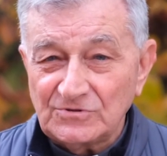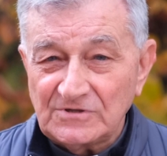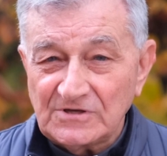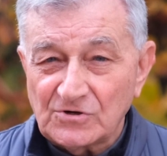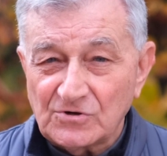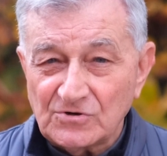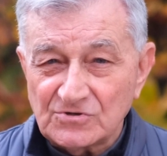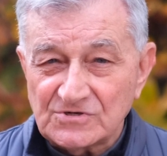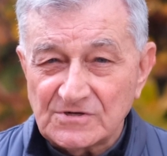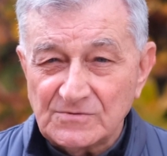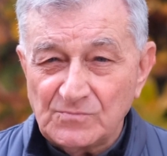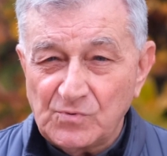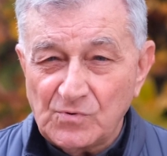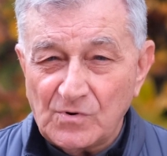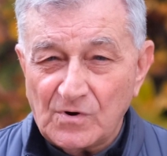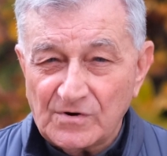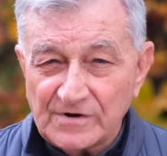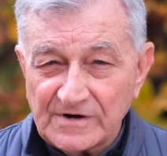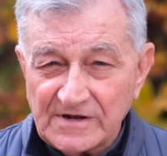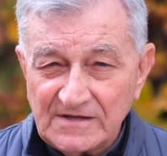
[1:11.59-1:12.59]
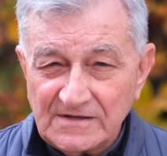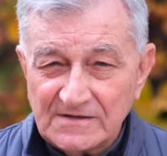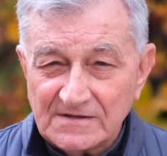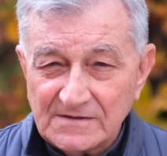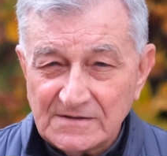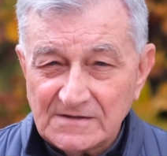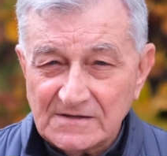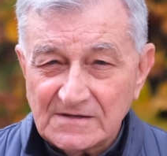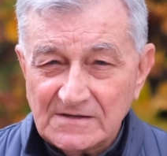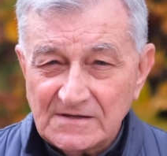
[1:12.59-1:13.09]
di cose buone,
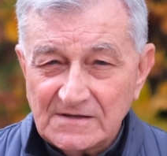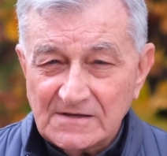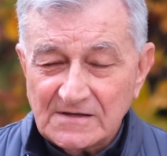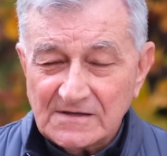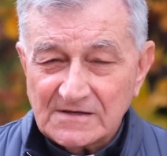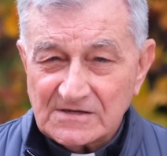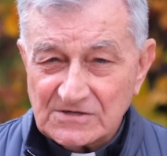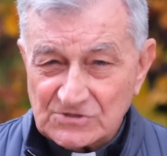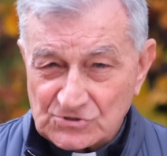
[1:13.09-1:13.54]
che